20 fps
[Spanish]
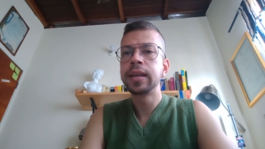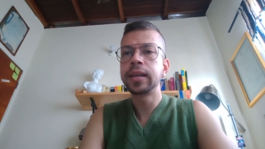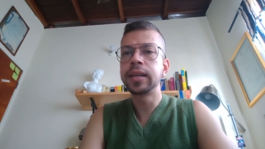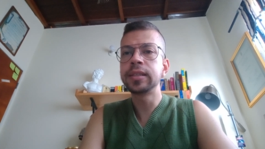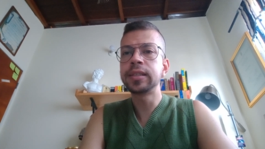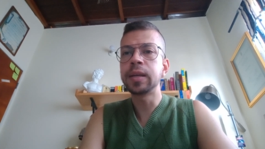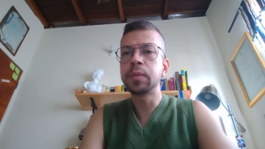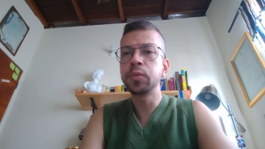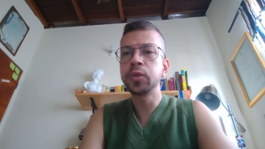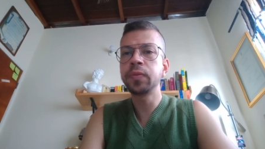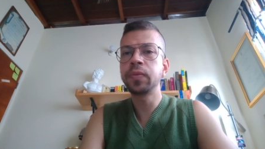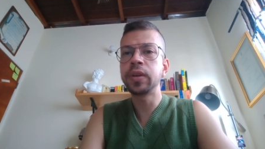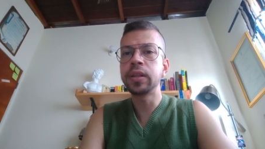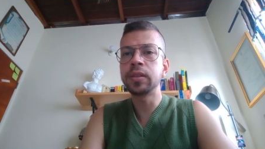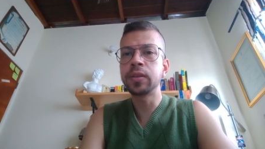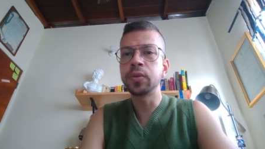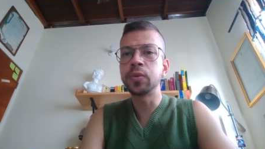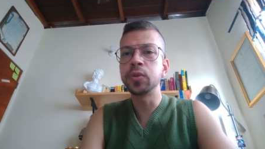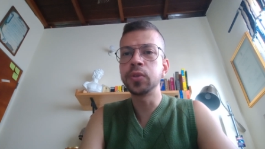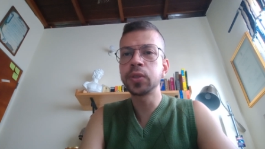que estamos
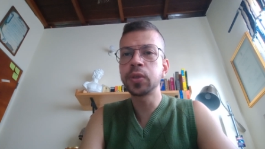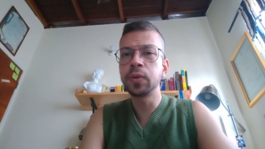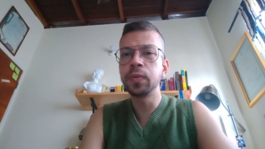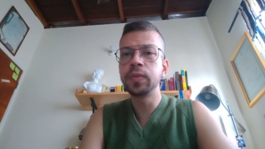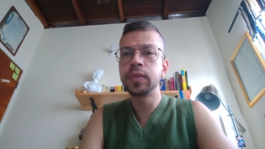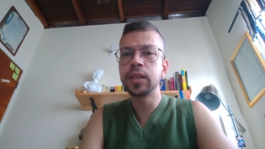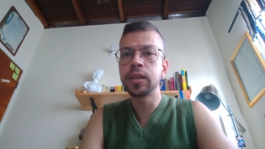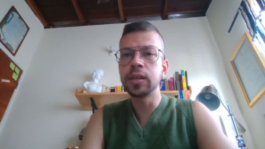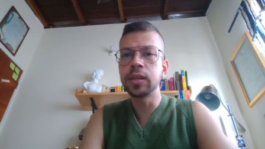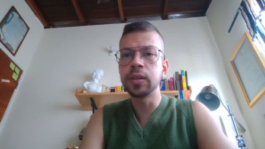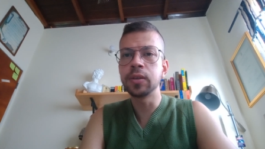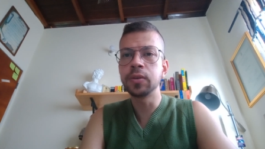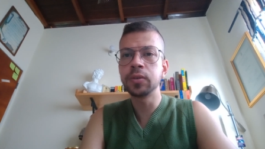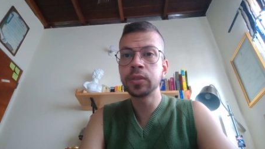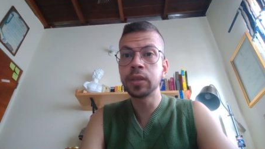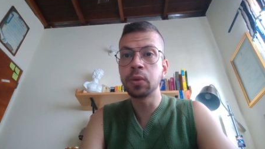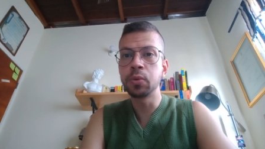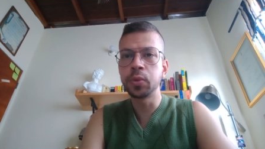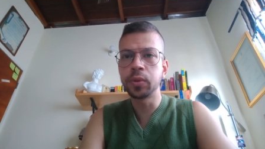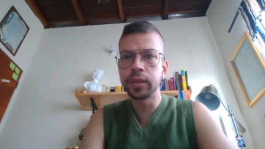frente a unos
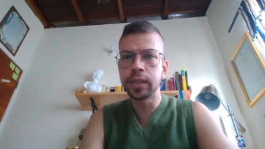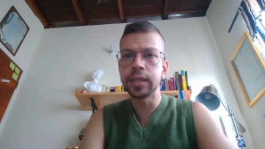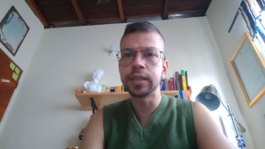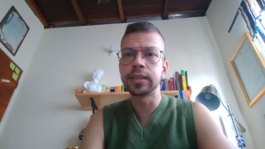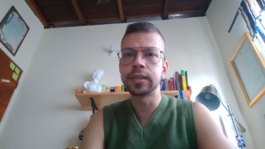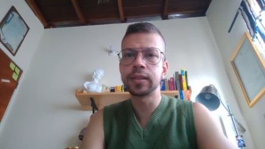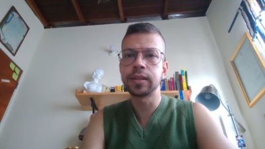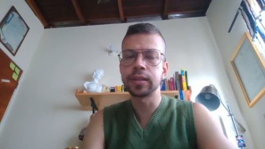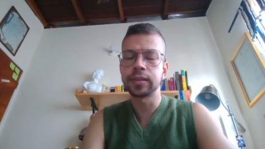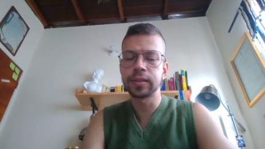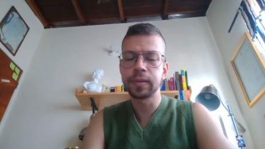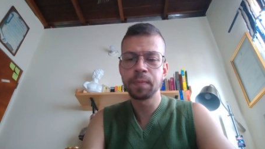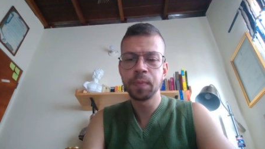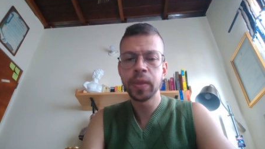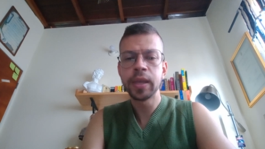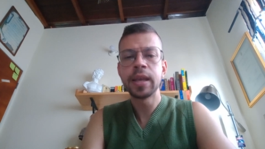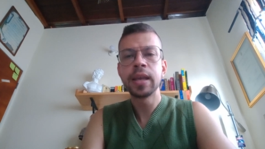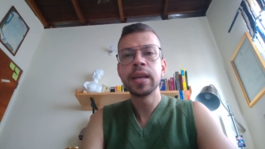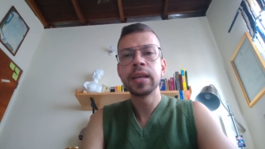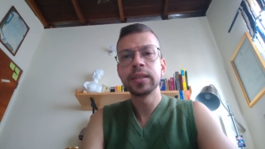contenidos autistas.
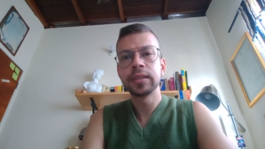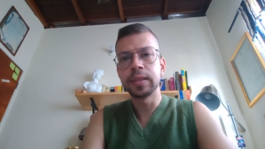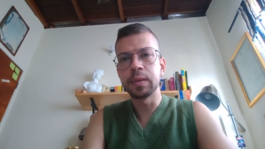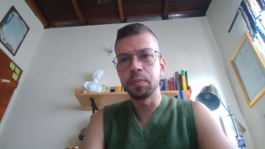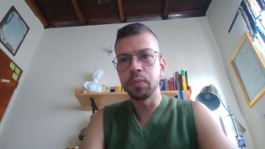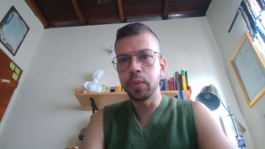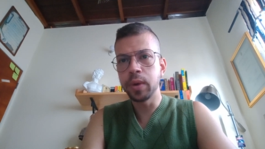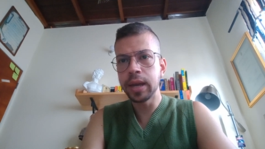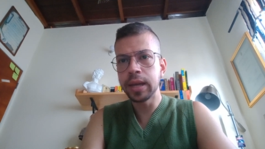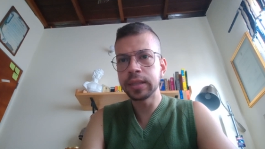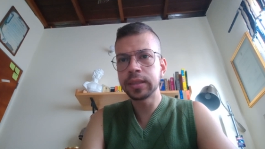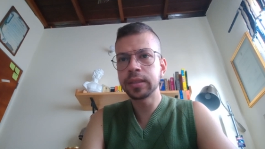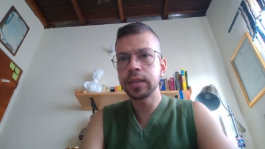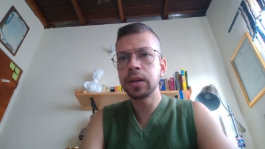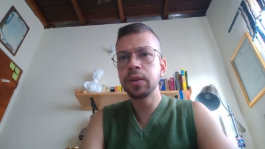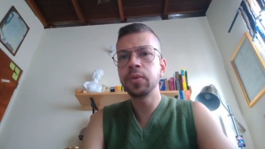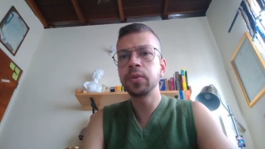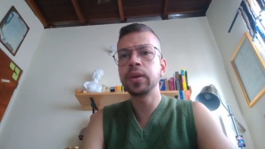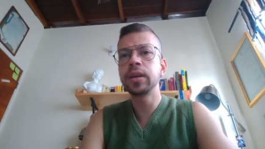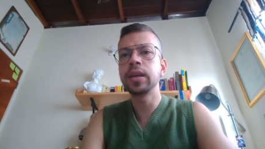Se
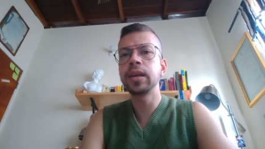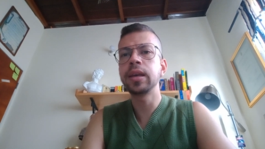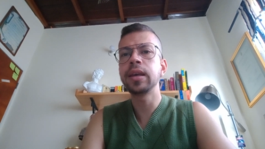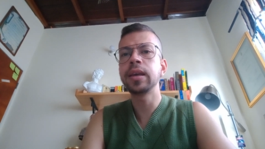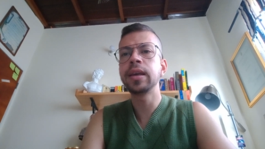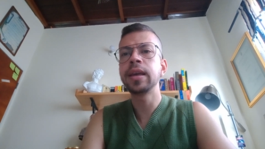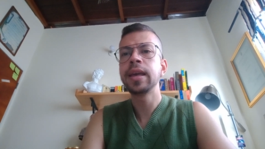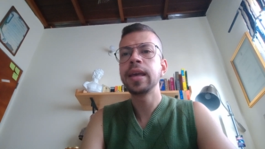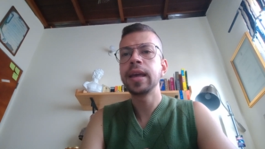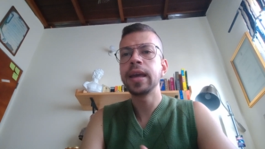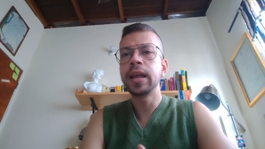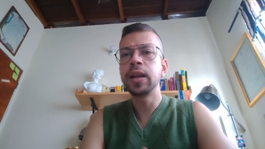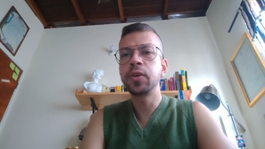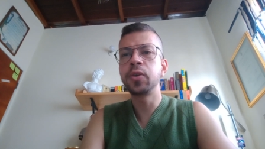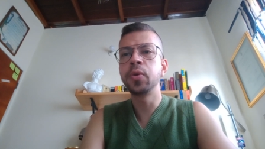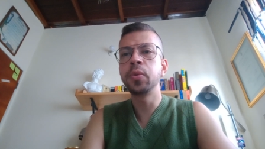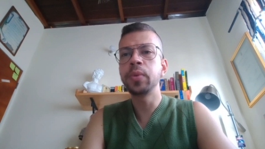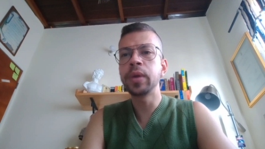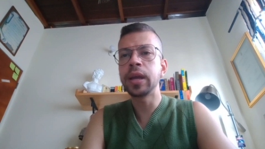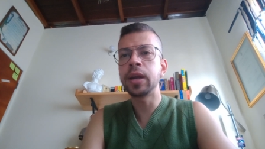muestra lo que el
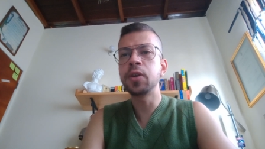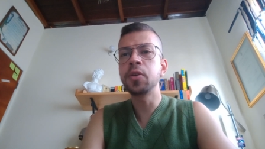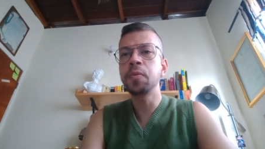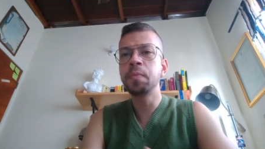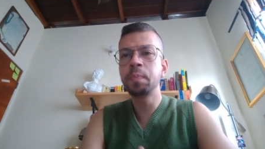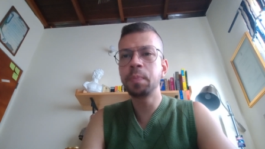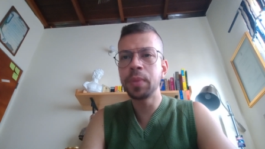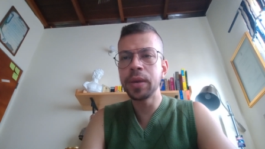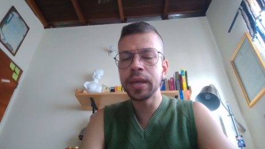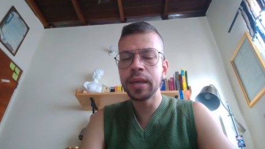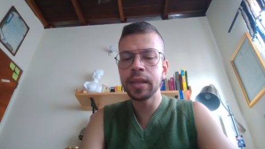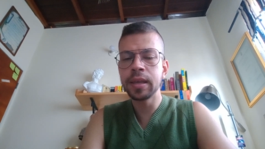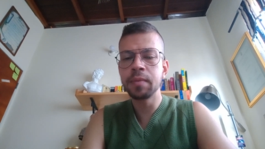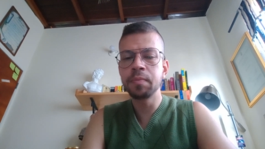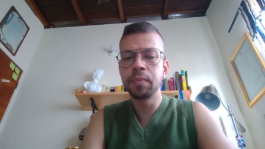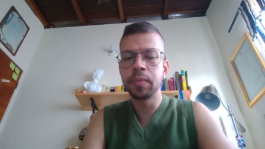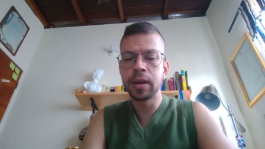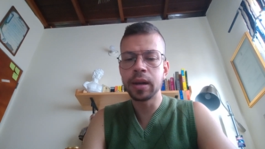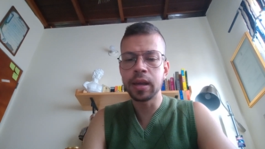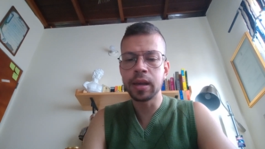gobierno pide
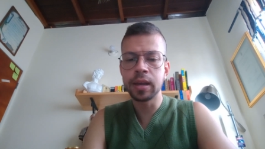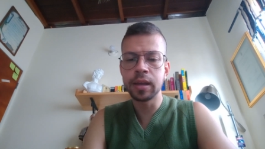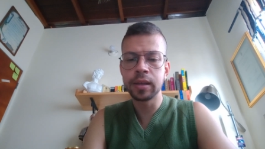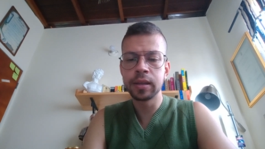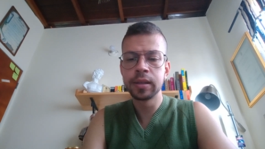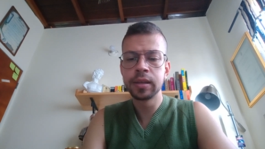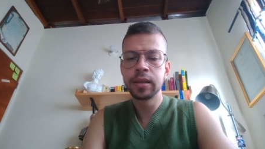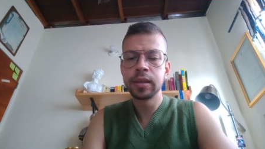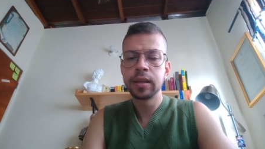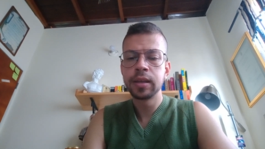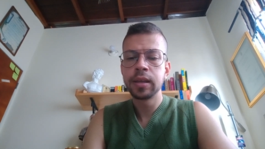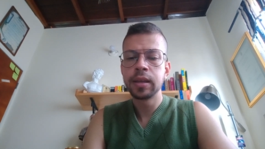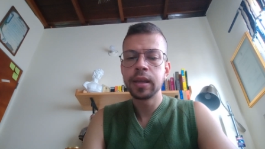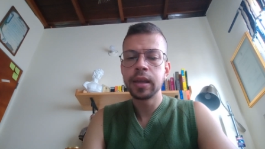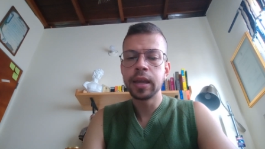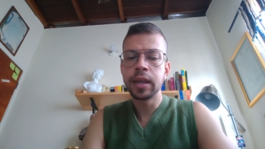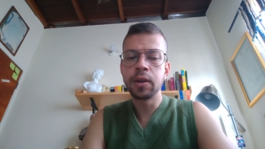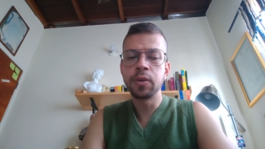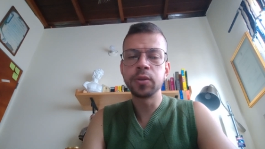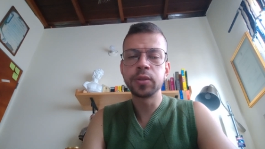para
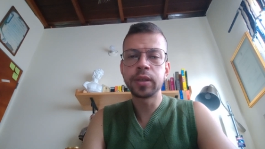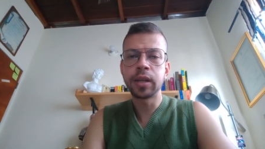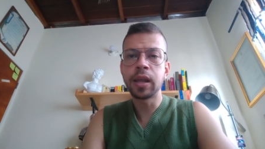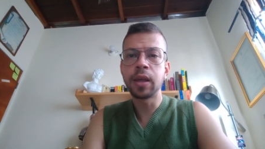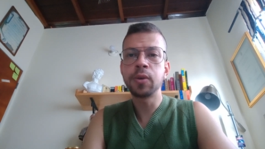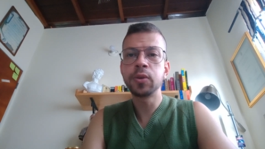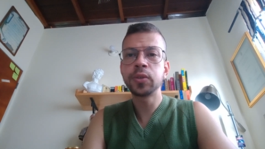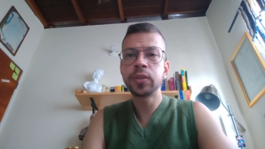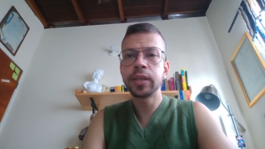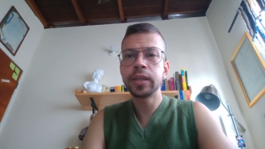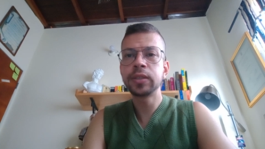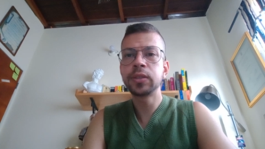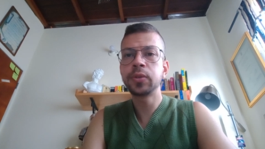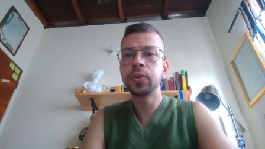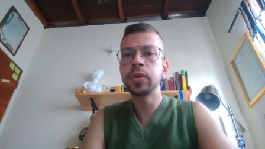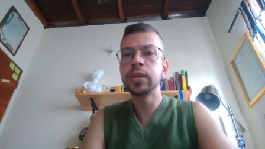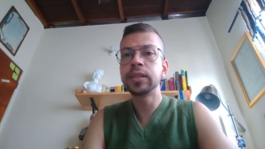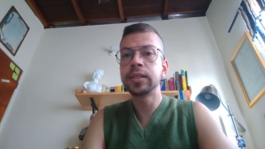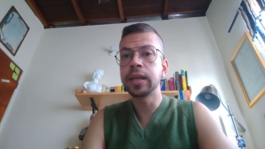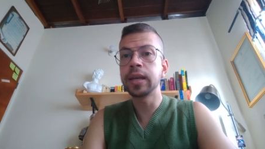los grados
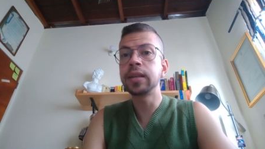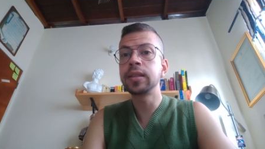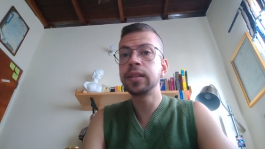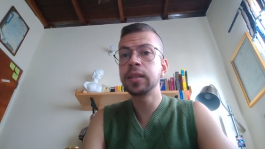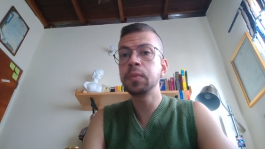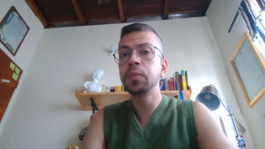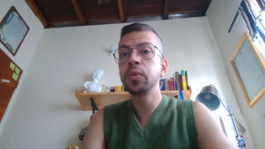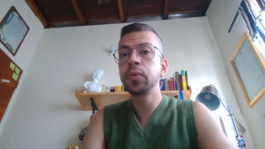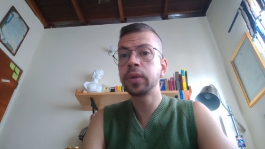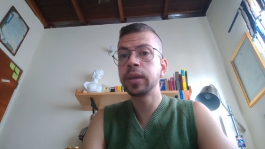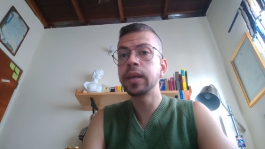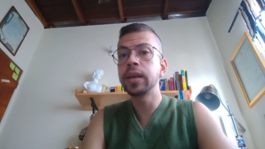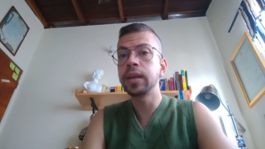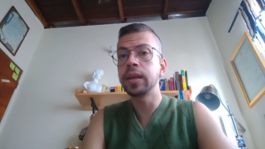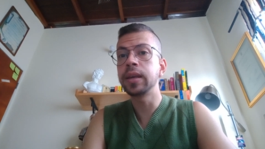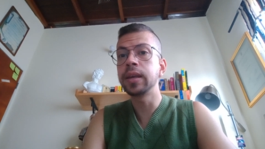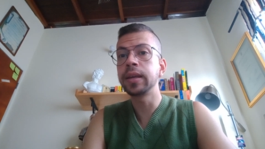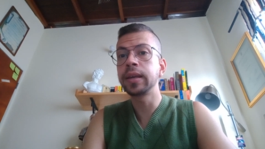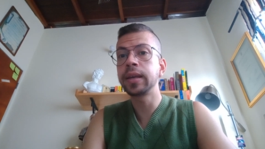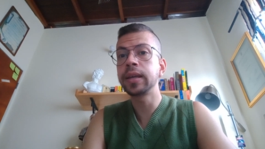sexto y séptimo
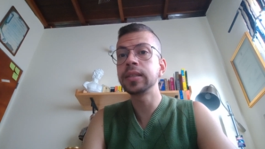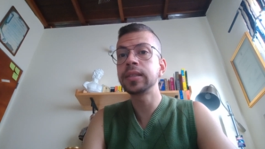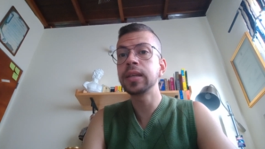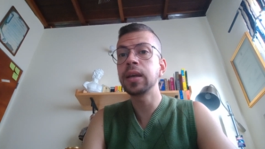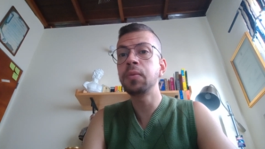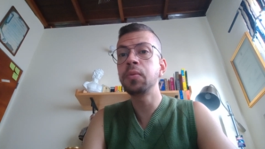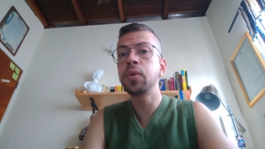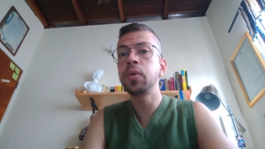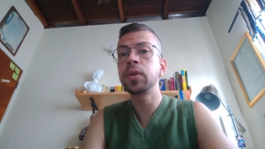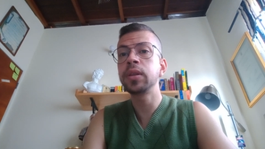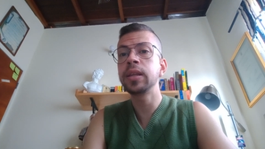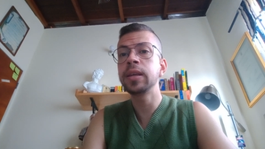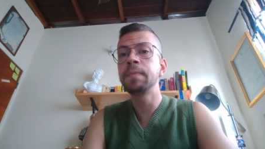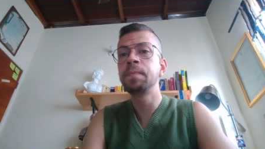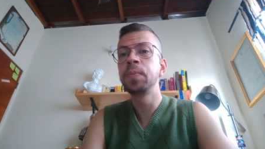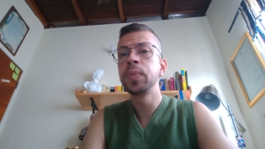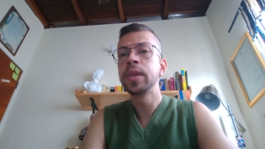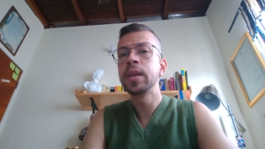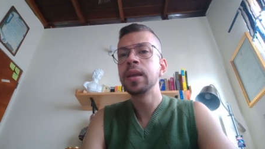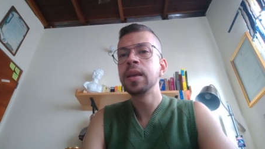que, se
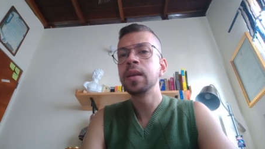aborden,